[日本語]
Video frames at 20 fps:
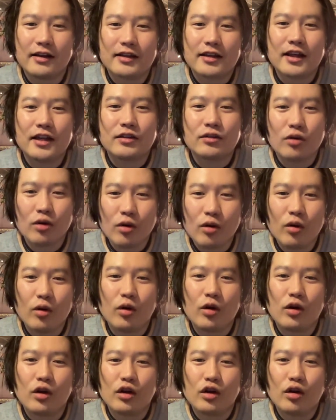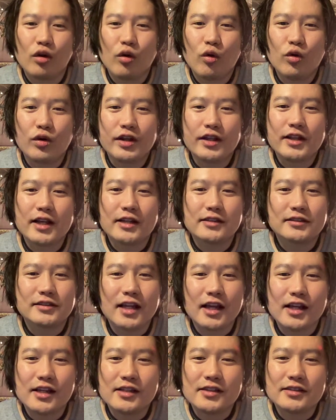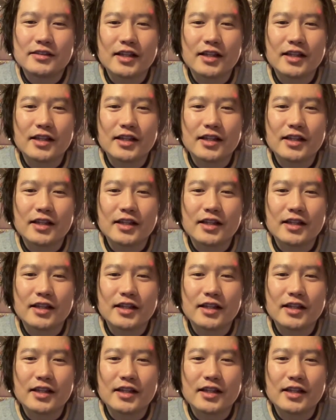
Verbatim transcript: けど、お値段全